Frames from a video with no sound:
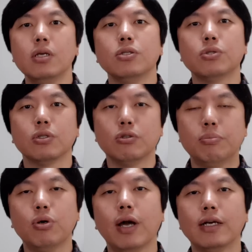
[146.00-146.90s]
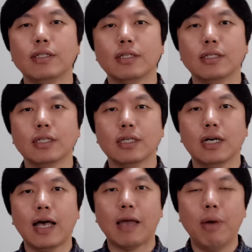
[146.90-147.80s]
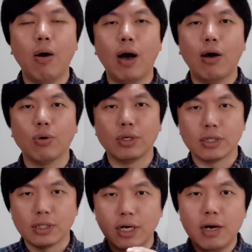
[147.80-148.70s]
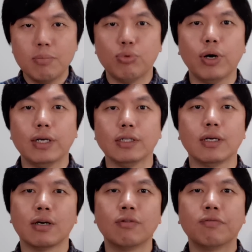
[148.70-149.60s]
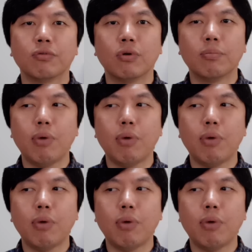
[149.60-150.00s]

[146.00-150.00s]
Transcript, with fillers: 就是去破坏人家的这个海报啊，或者是破坏人家的横幅，